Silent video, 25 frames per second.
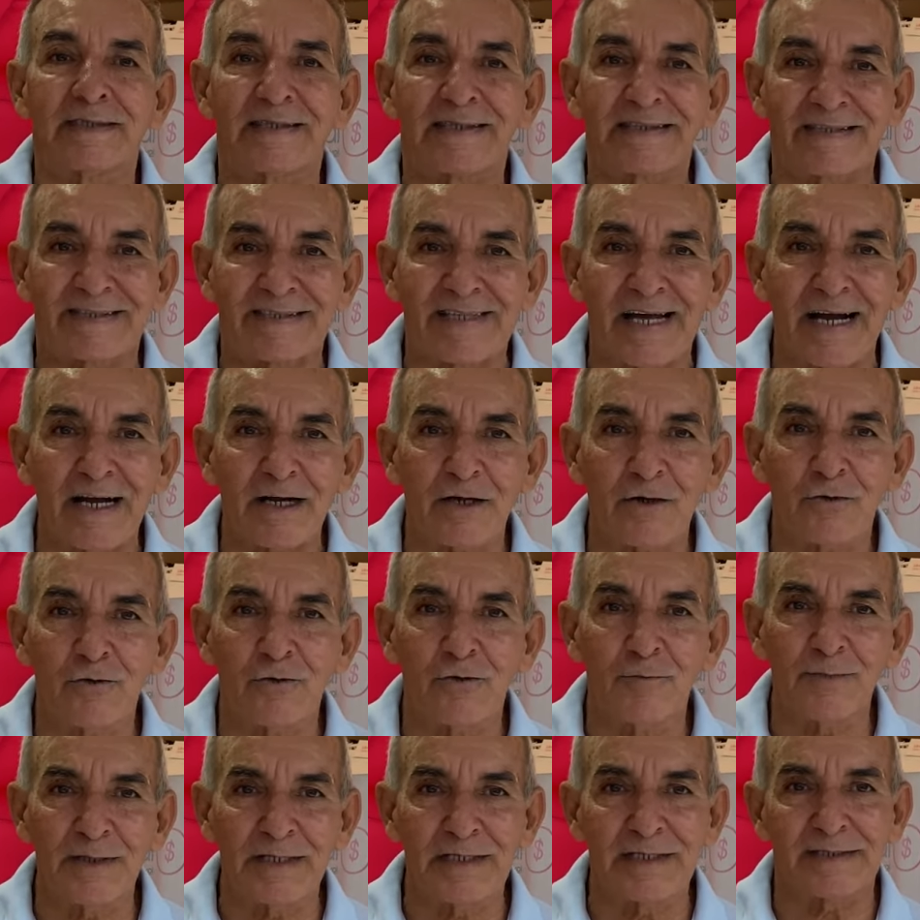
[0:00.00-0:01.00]

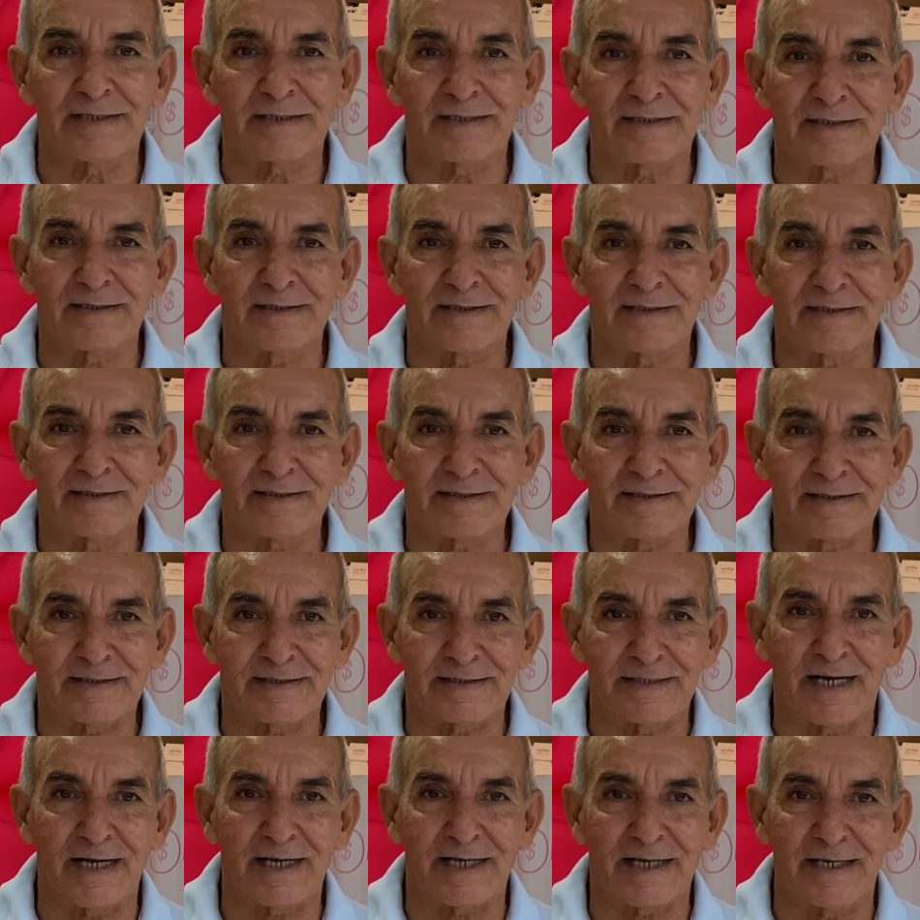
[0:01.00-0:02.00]
Tacomis,
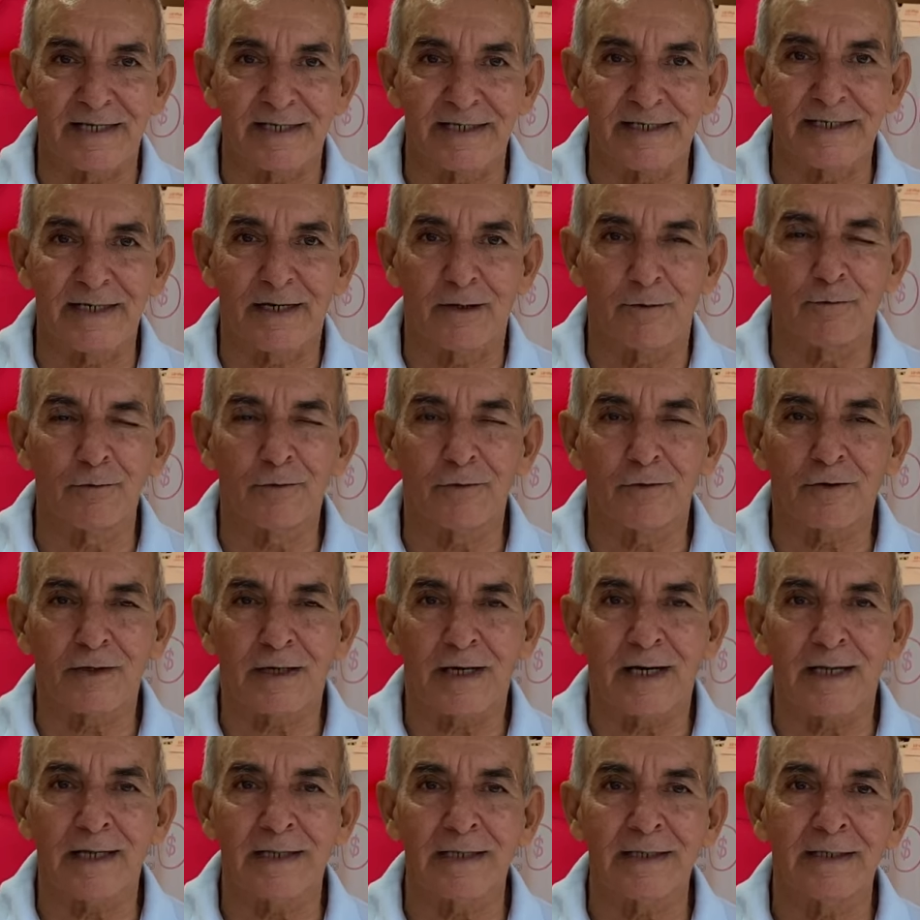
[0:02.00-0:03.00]
Taquería, un
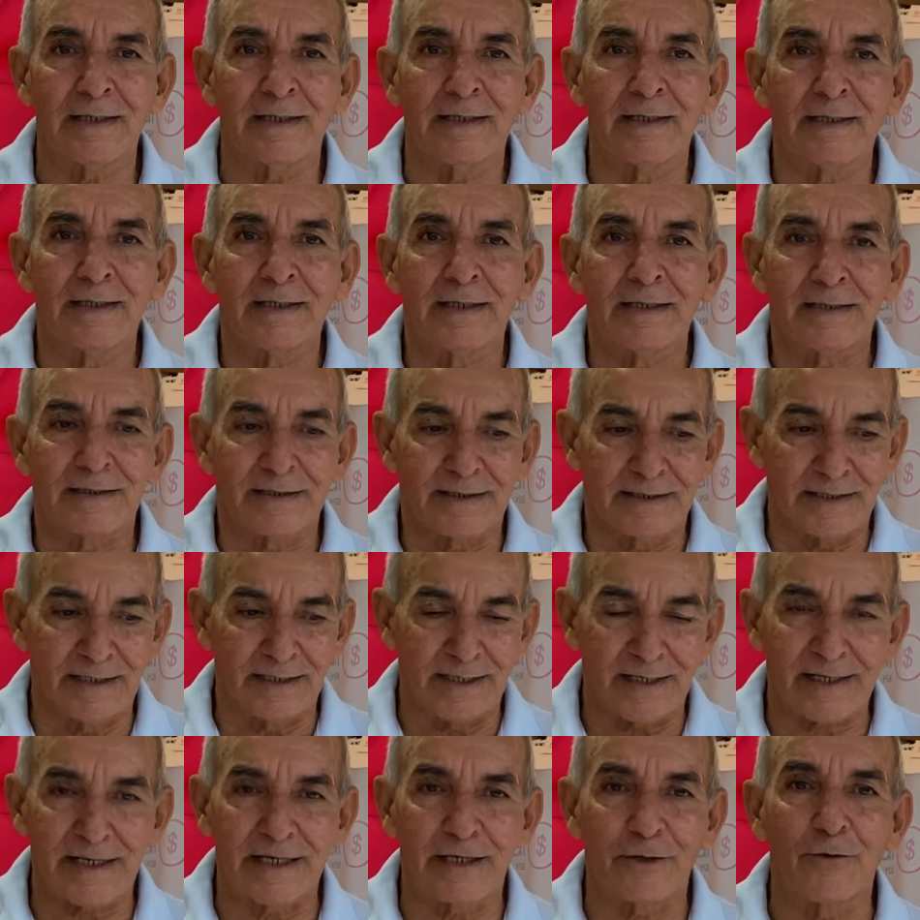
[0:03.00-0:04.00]
local de
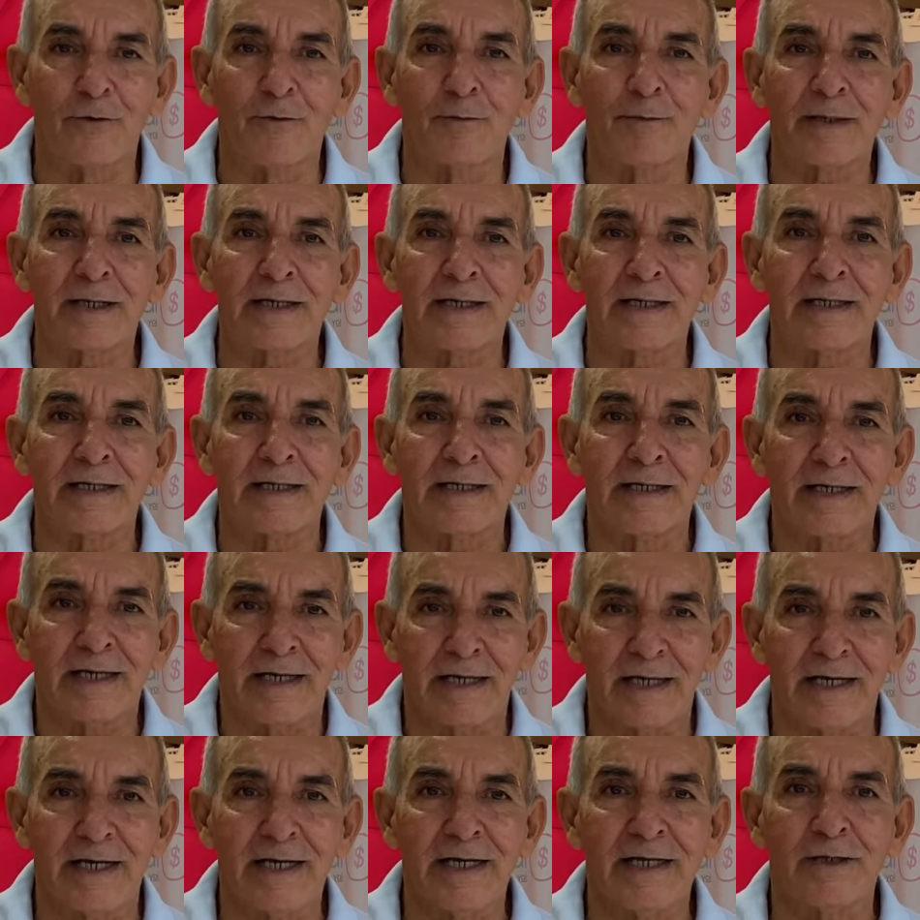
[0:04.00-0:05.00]
renombre
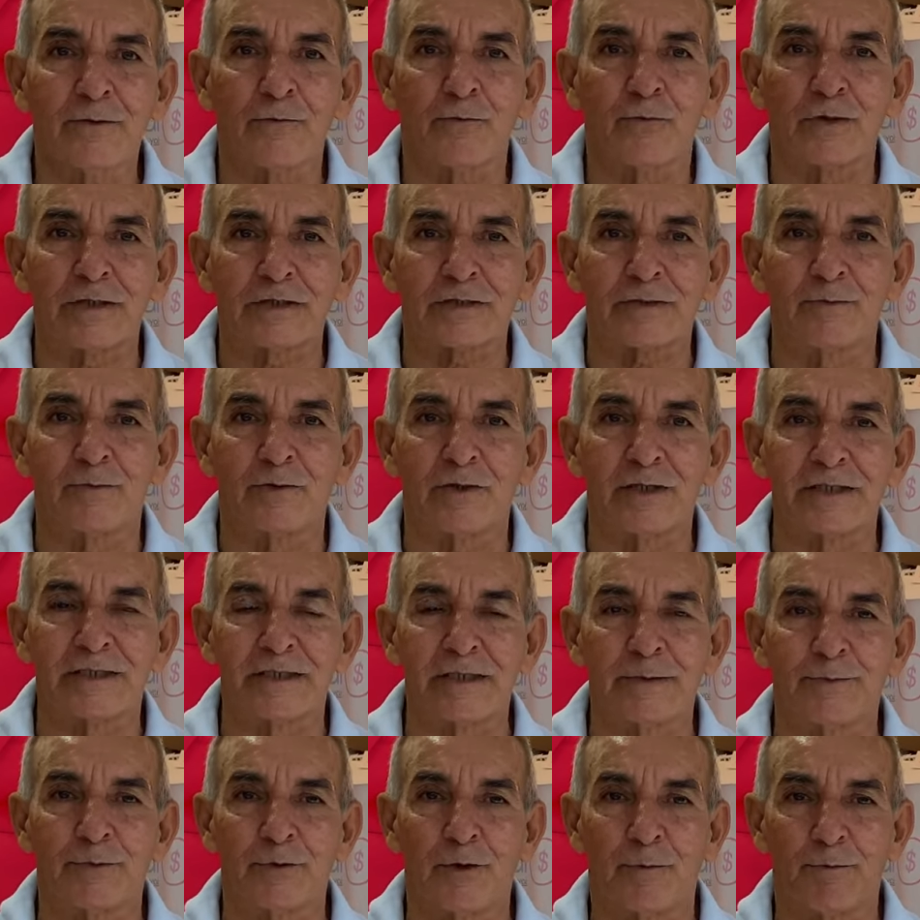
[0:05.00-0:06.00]
en nuestro
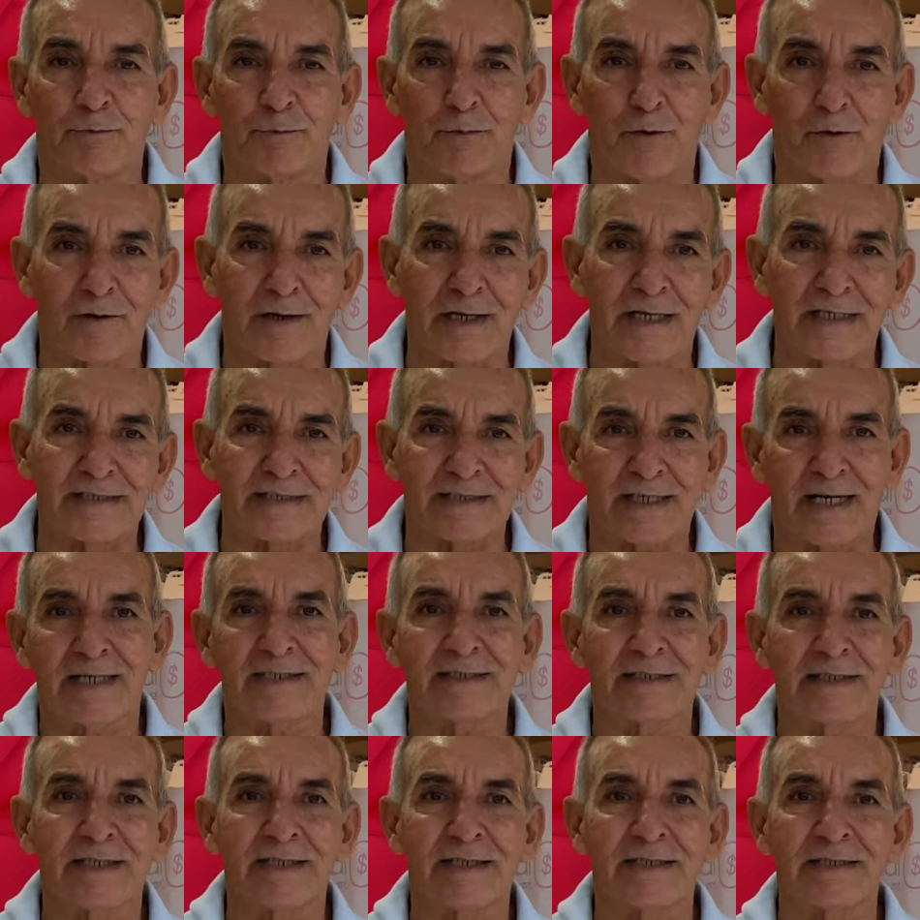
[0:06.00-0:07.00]
municipio, por las
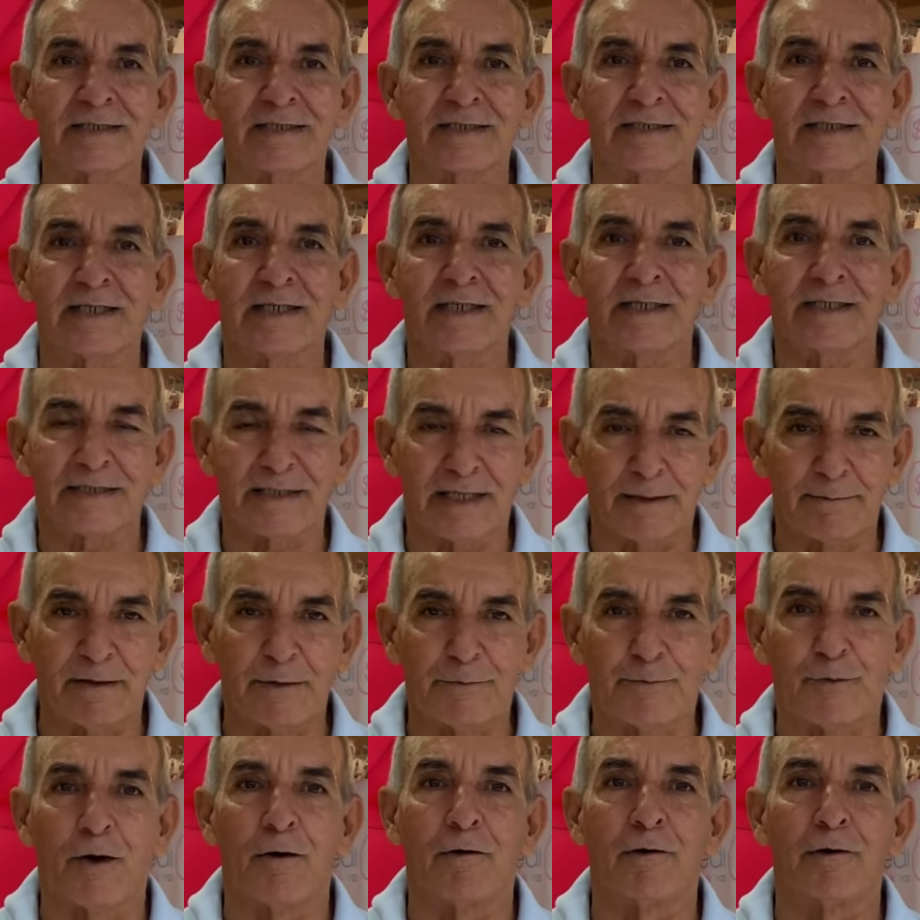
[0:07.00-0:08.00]
calles de mi
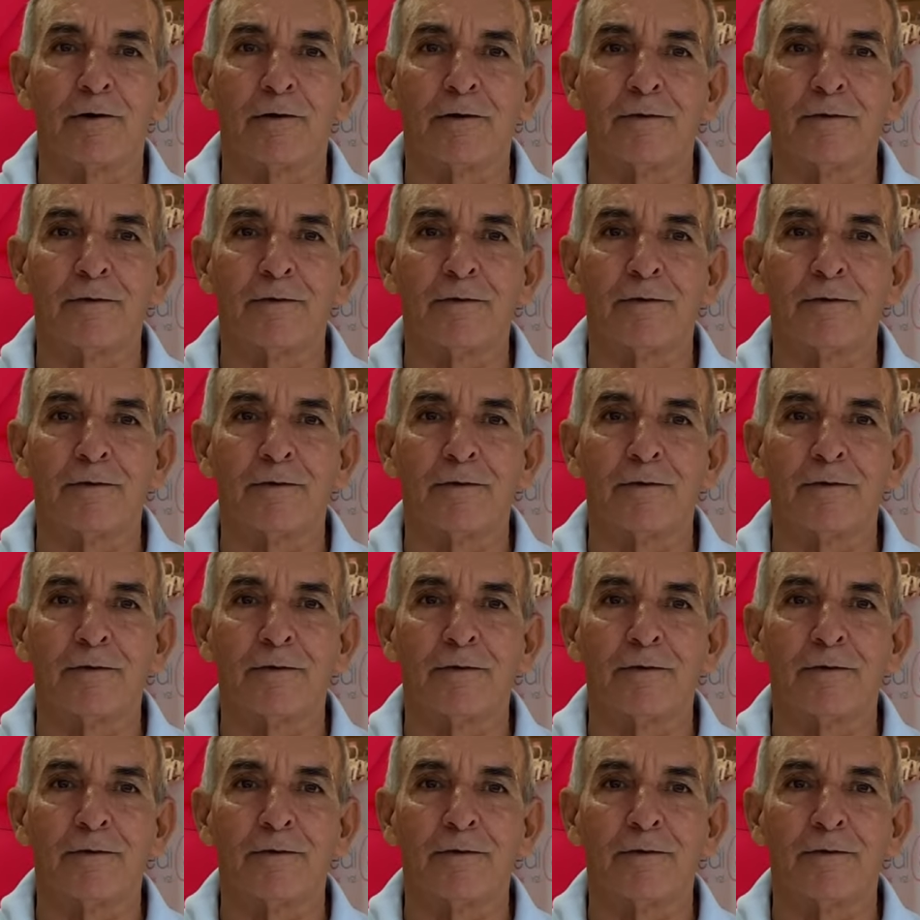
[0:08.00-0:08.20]
pueblo.